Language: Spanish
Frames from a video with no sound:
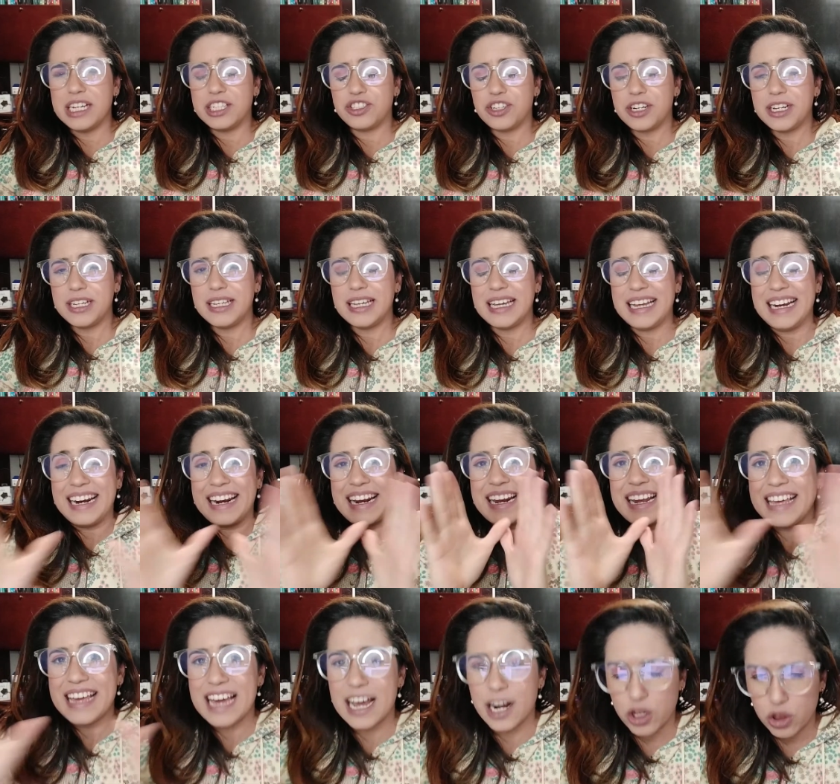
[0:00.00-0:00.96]
la historia del
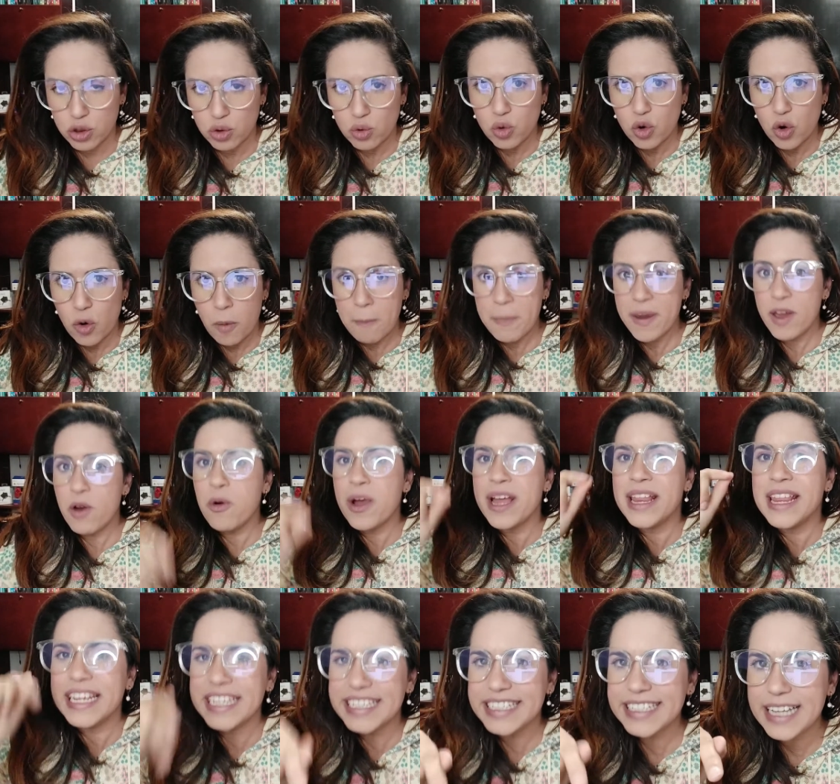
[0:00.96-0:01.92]
rey Arturo, pero
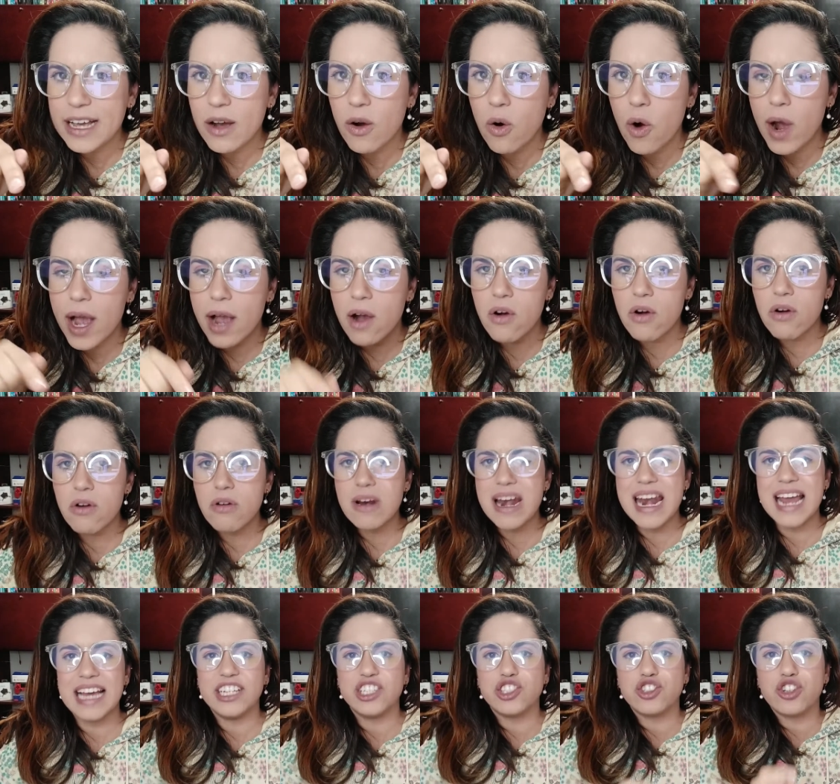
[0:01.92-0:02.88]
en este juego
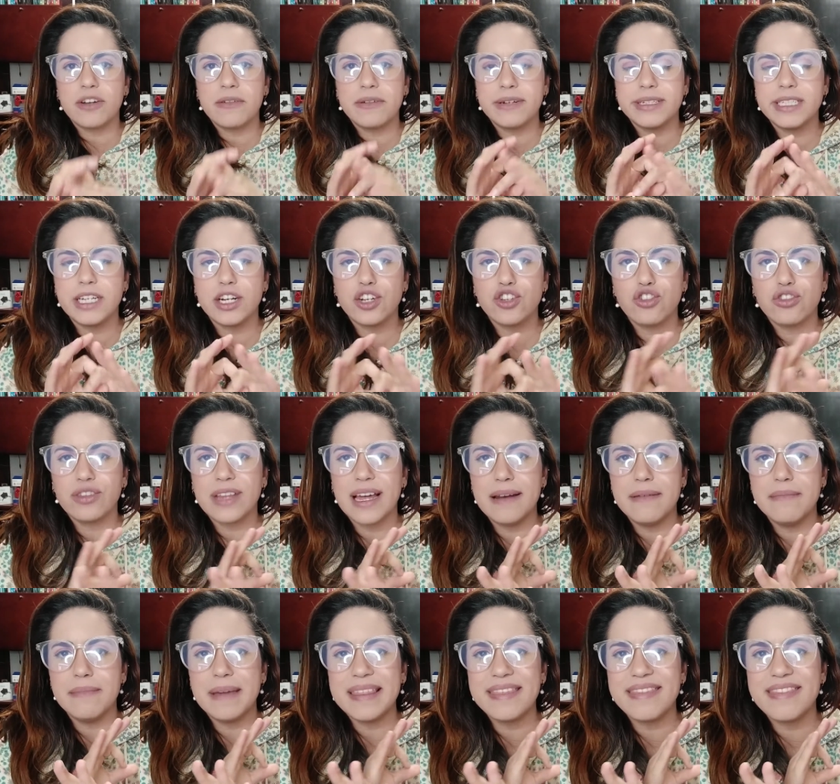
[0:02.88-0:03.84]
la historia va a ser
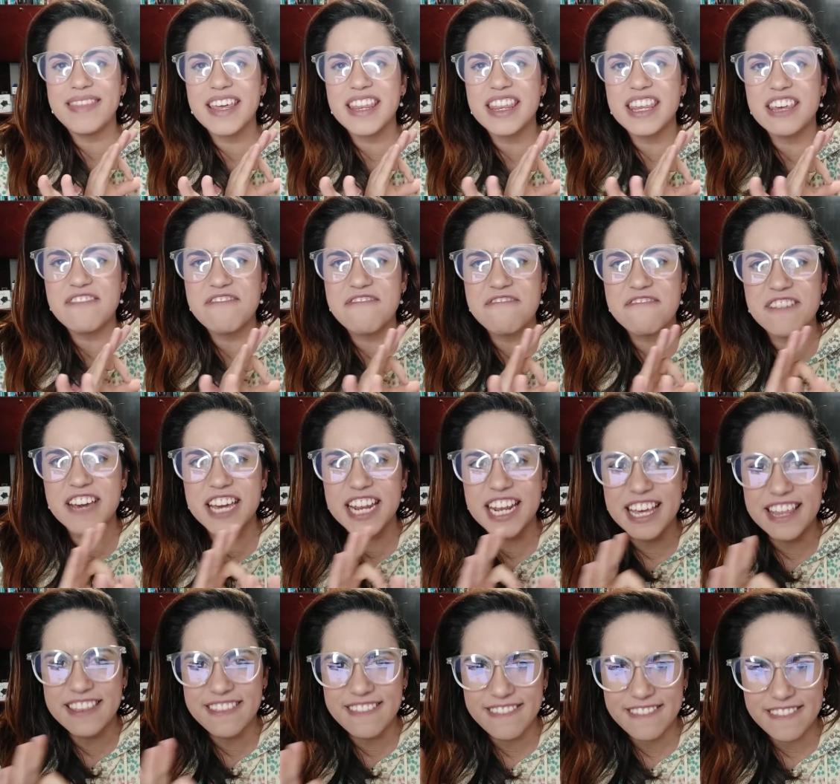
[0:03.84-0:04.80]
totalmente
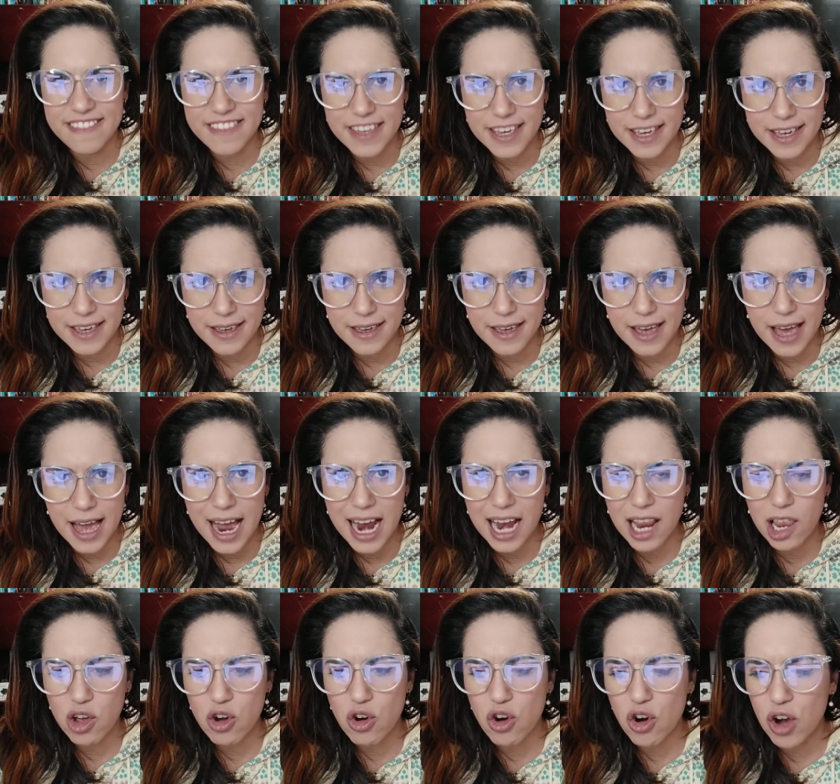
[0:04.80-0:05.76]
diferente.
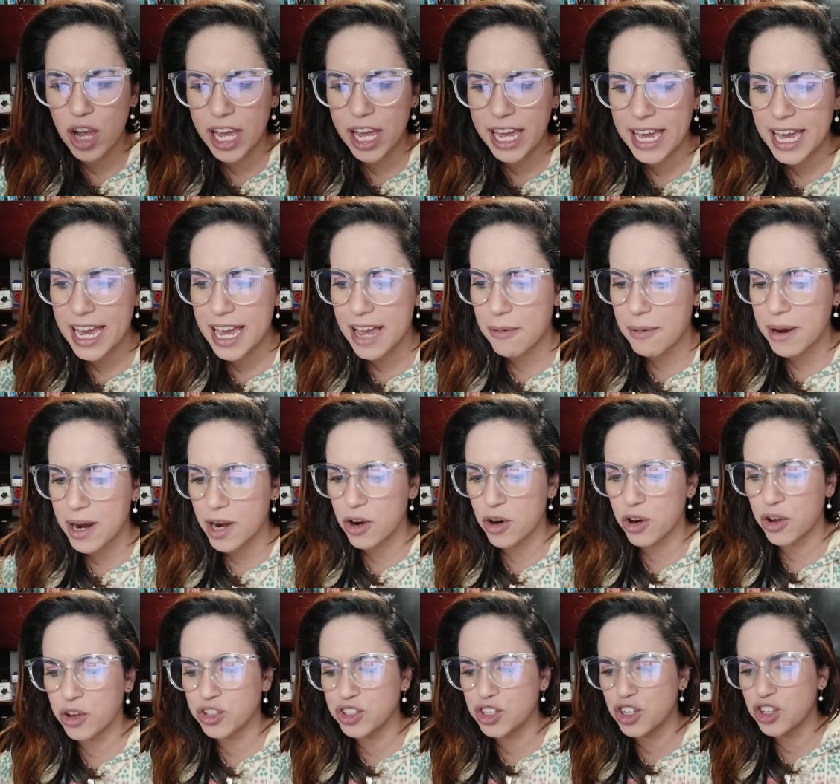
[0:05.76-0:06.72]
Algo que, bueno,
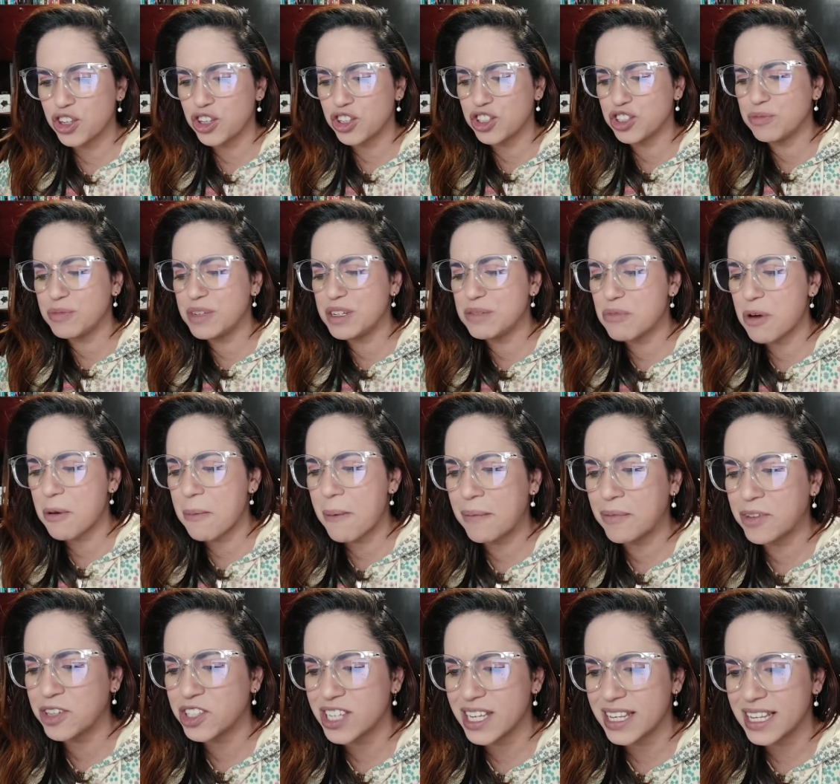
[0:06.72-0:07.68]
nosotros mismos
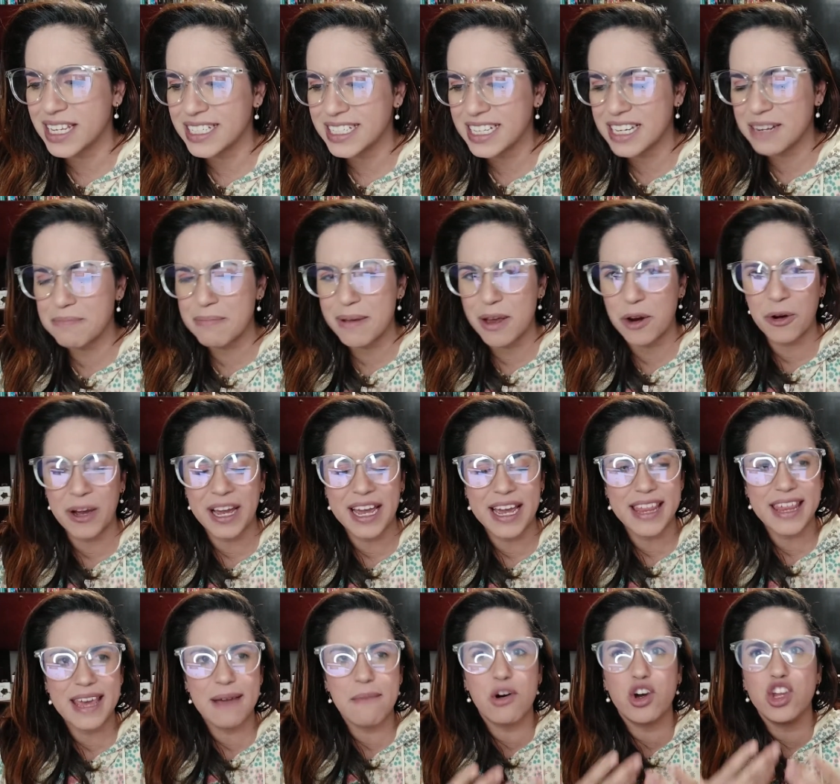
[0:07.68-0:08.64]
vamos a decir, pero
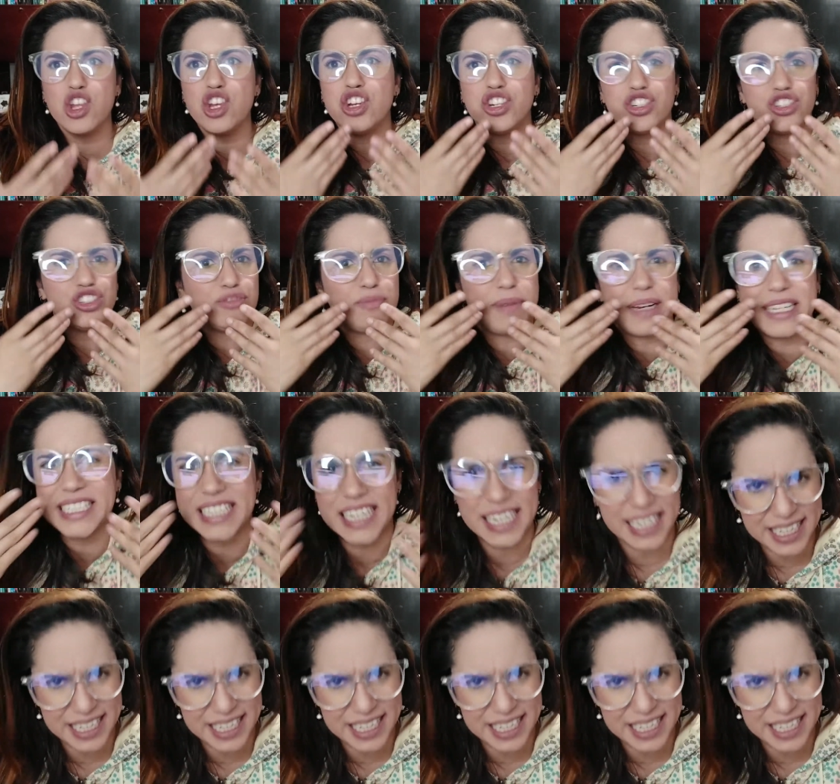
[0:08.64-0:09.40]
¿qué demonios pasa